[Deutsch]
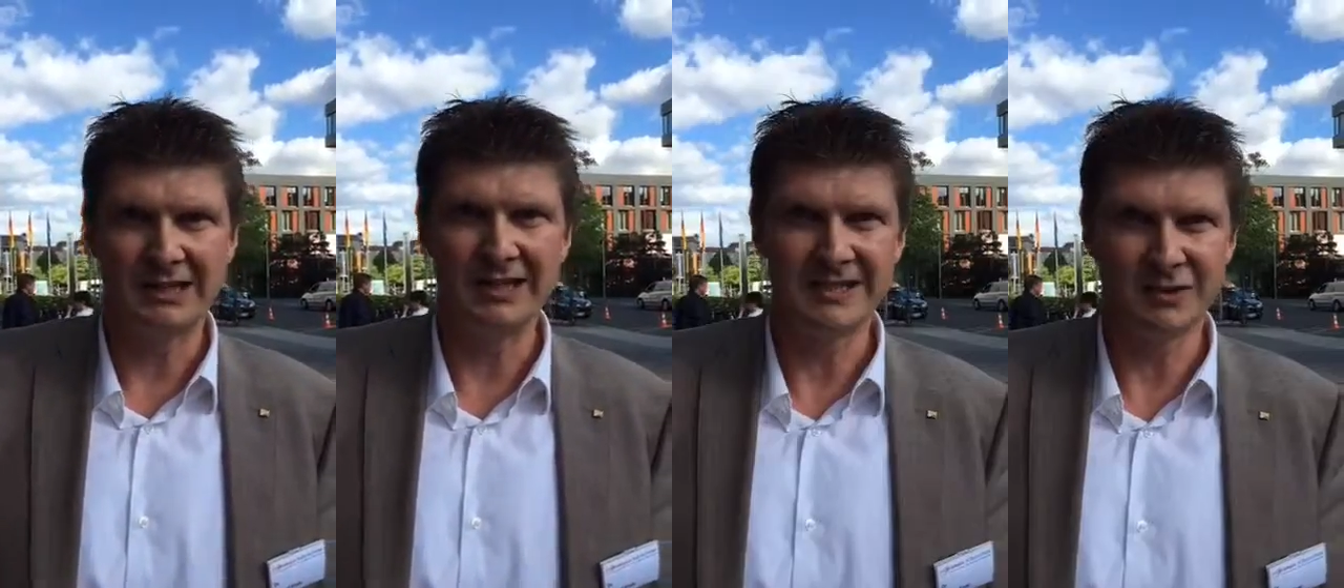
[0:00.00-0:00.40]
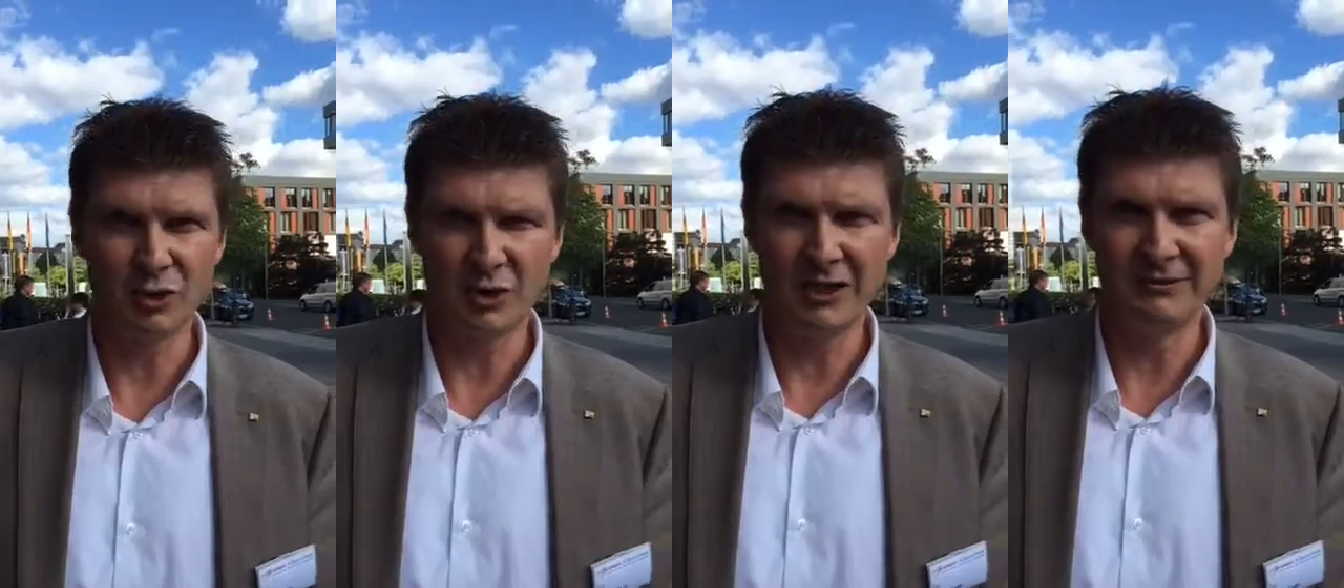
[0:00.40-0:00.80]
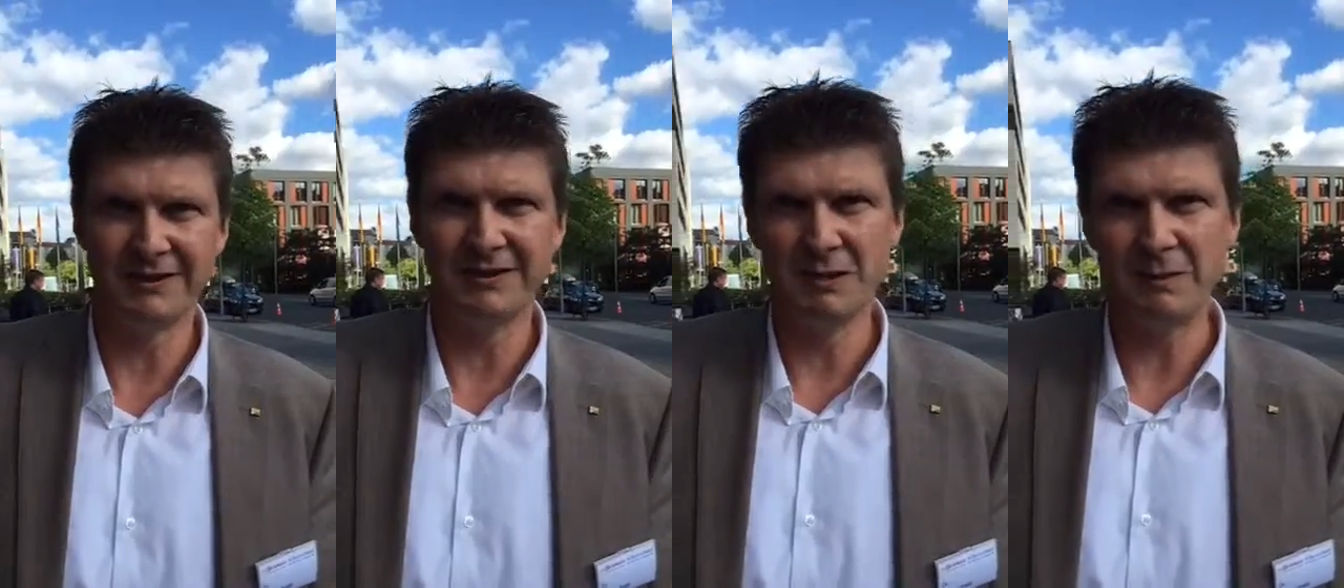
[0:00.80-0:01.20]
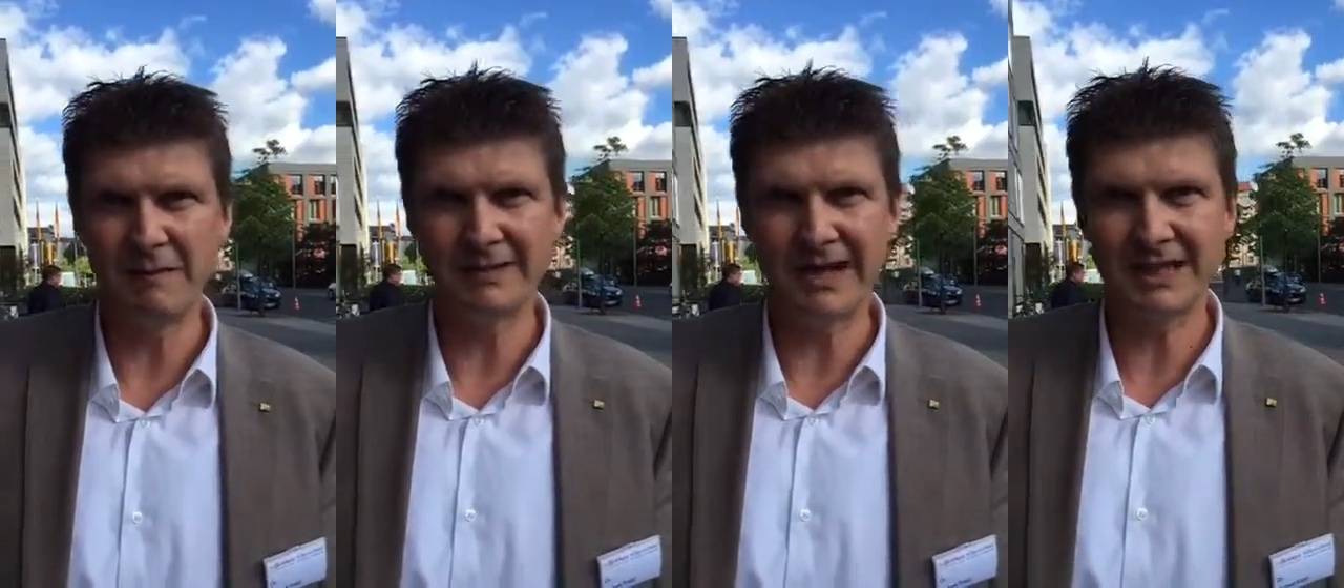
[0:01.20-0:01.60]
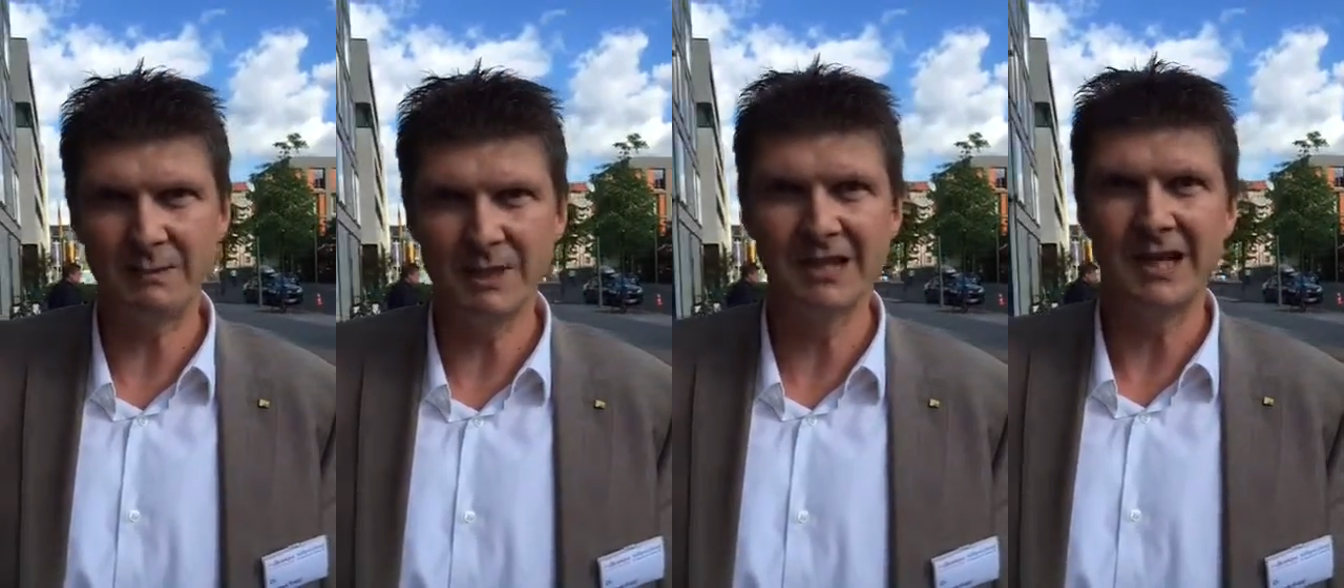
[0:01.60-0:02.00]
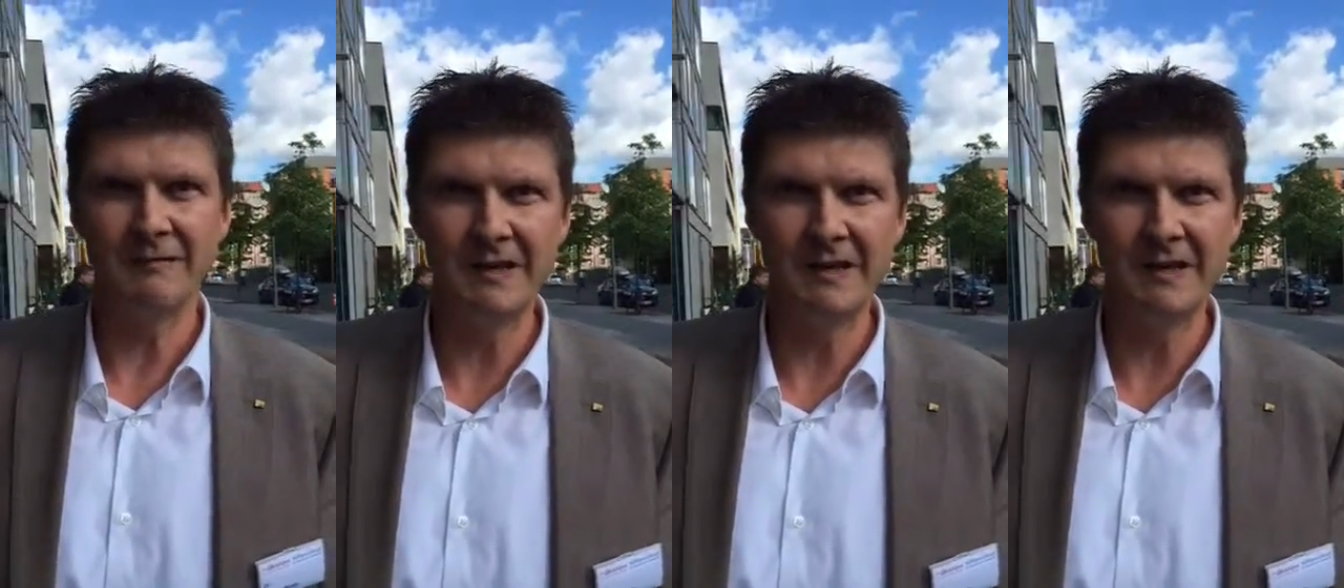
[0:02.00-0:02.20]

die sich die Studierenden immer fragen, nämlich